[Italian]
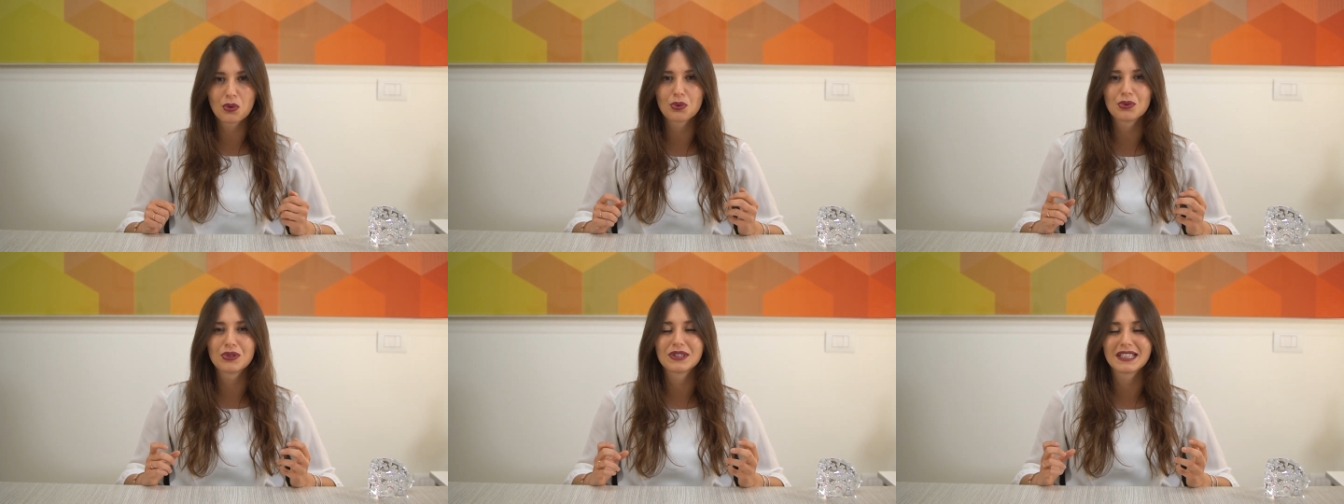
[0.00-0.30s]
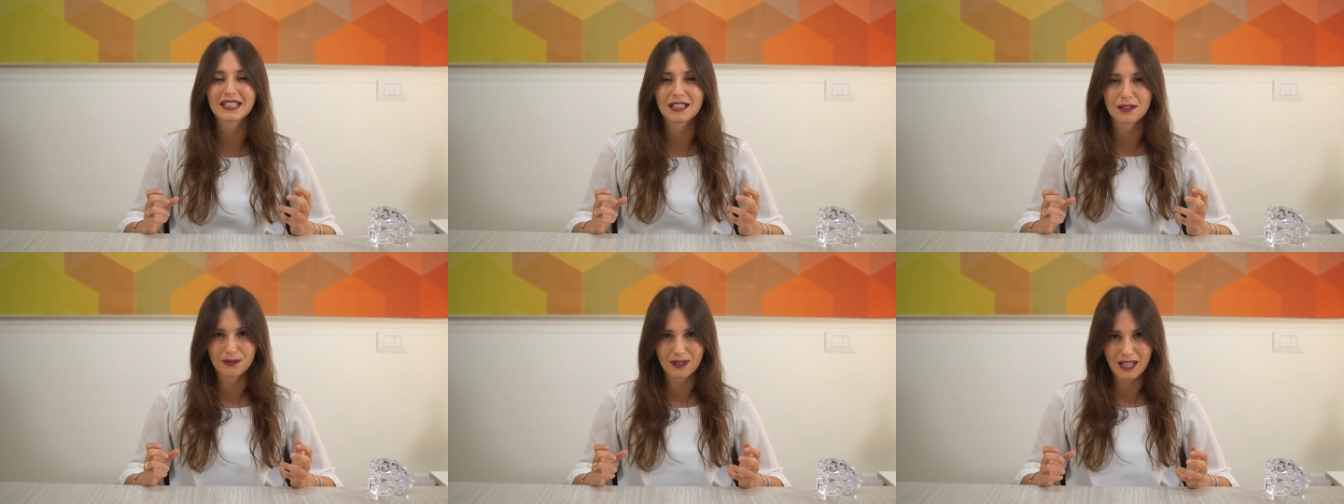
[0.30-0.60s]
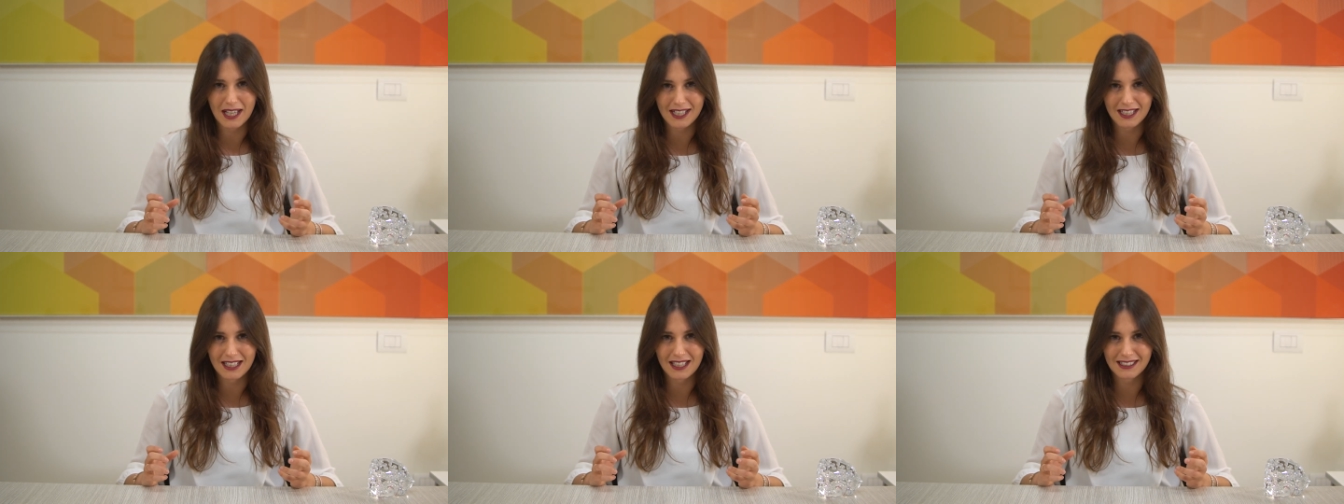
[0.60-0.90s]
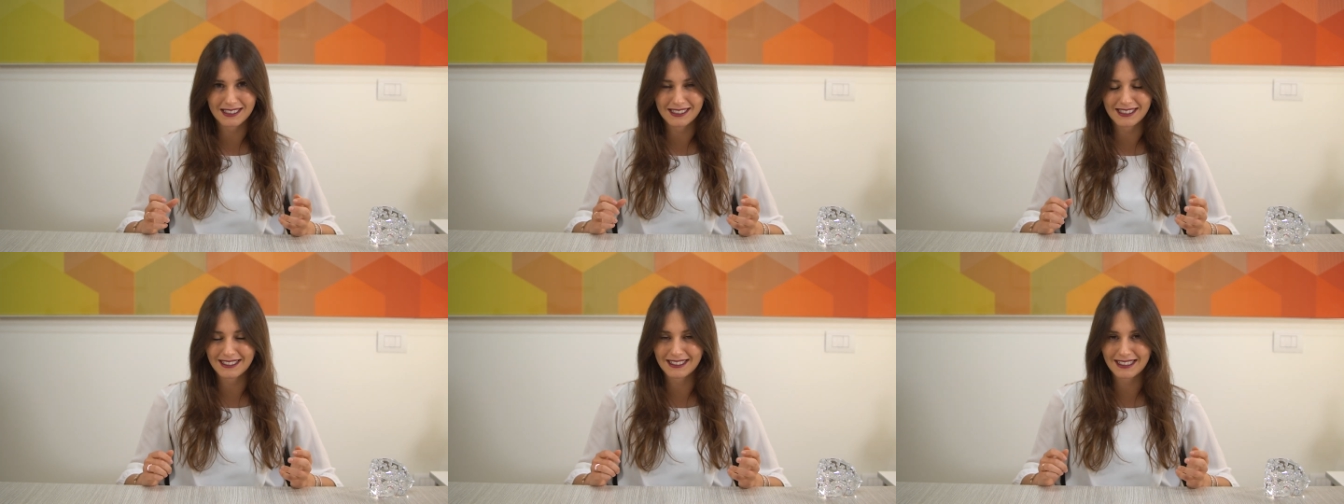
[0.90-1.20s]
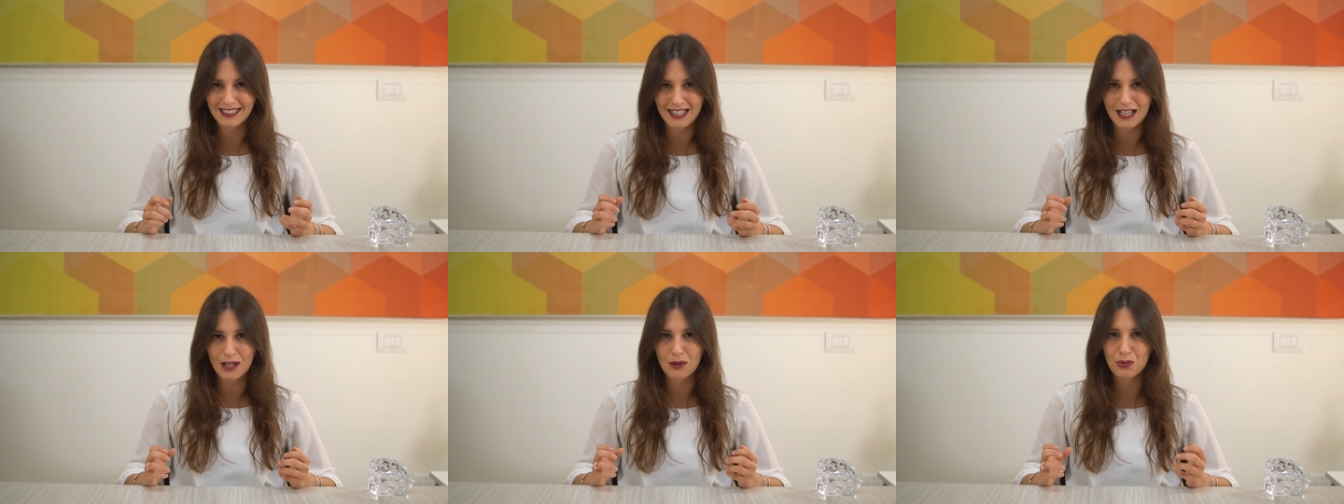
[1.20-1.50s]
conservare la
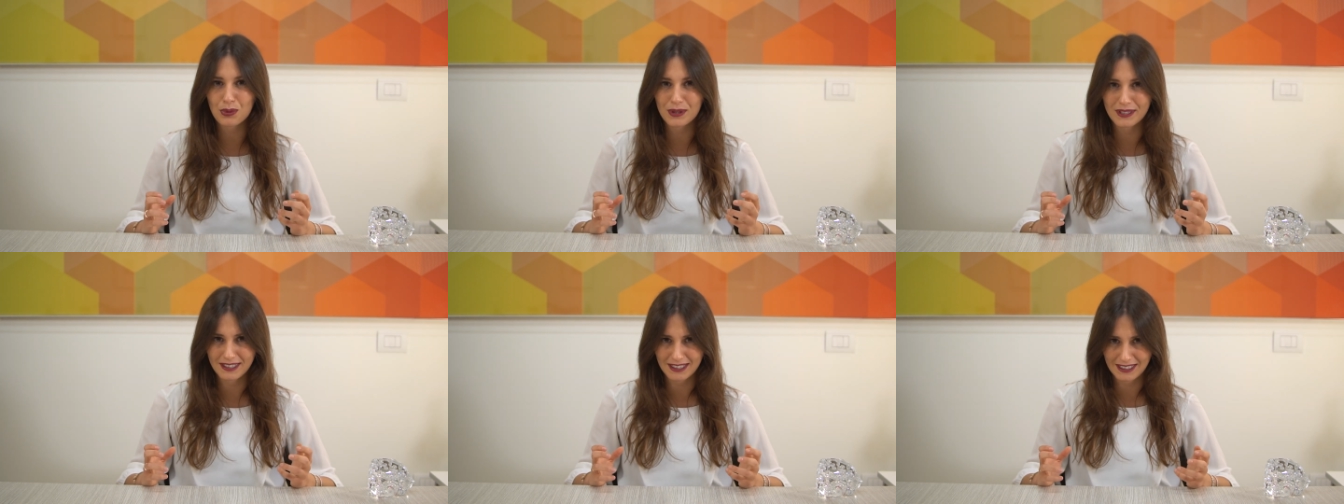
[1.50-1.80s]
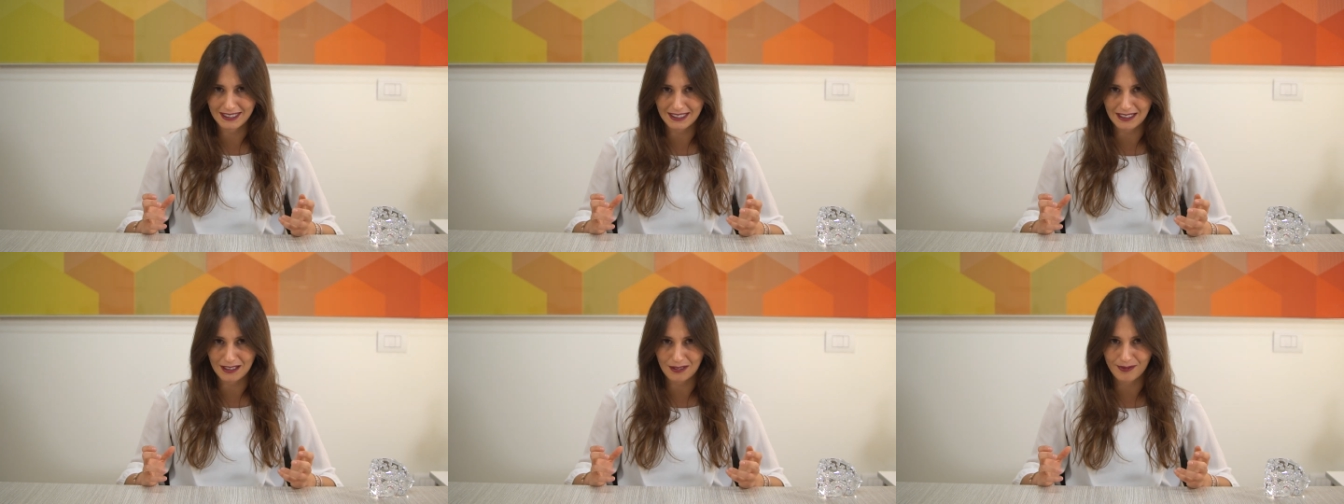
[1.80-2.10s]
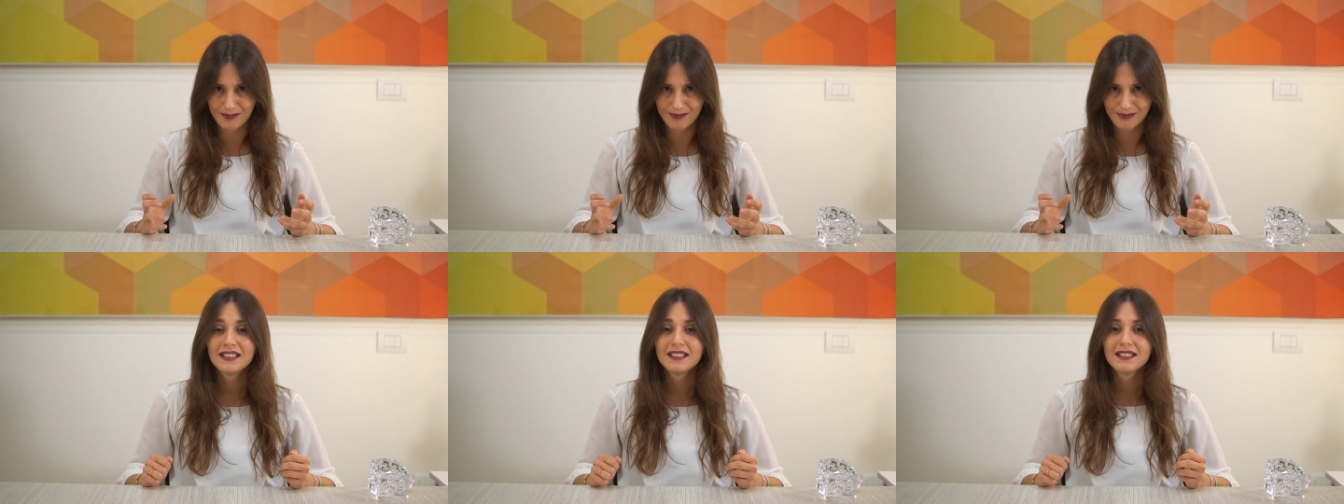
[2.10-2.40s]
clientela acquisita.